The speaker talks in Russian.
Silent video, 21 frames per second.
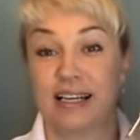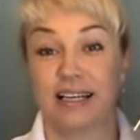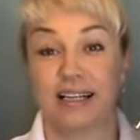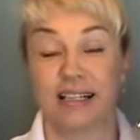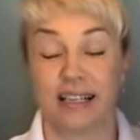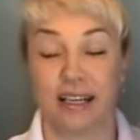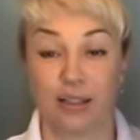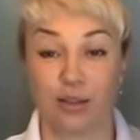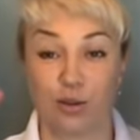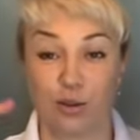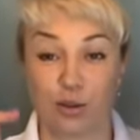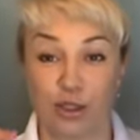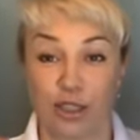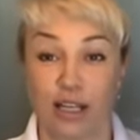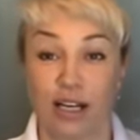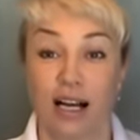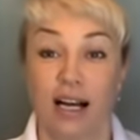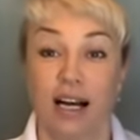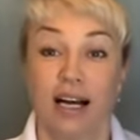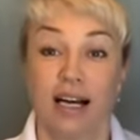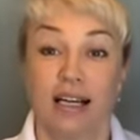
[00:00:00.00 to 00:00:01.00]
Я тоже
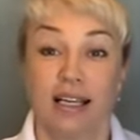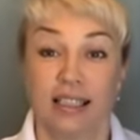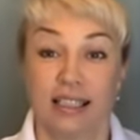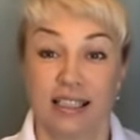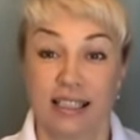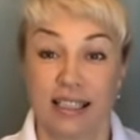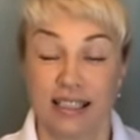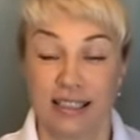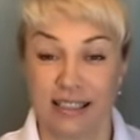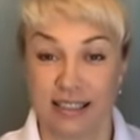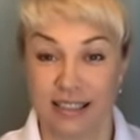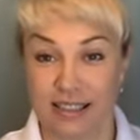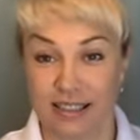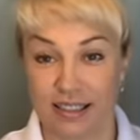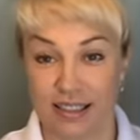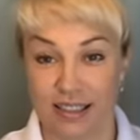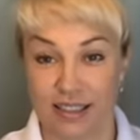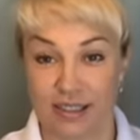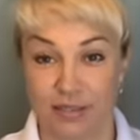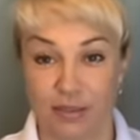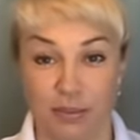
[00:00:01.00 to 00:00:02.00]
сайт
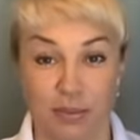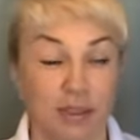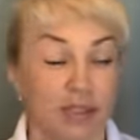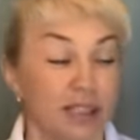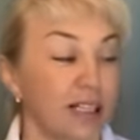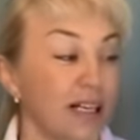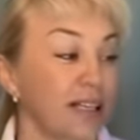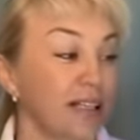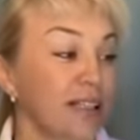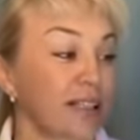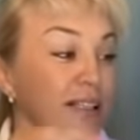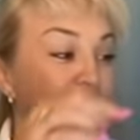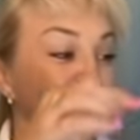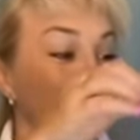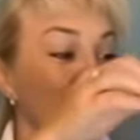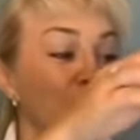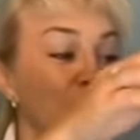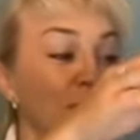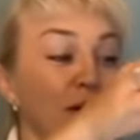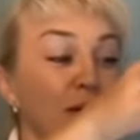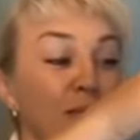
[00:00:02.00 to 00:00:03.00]
Дилардс в описании
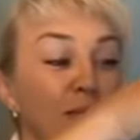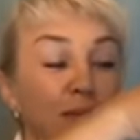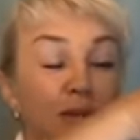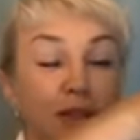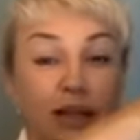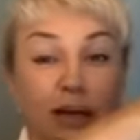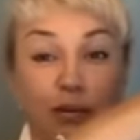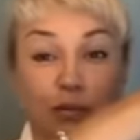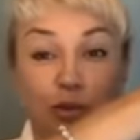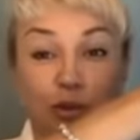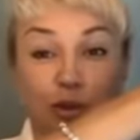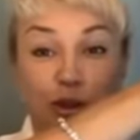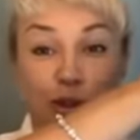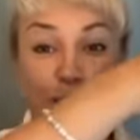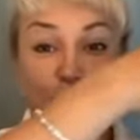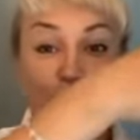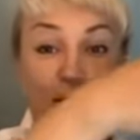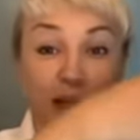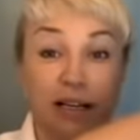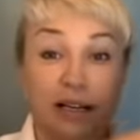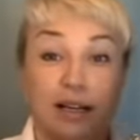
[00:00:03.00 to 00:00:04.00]
дам, потому что
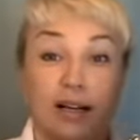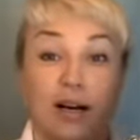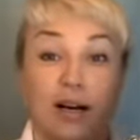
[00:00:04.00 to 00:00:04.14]
мы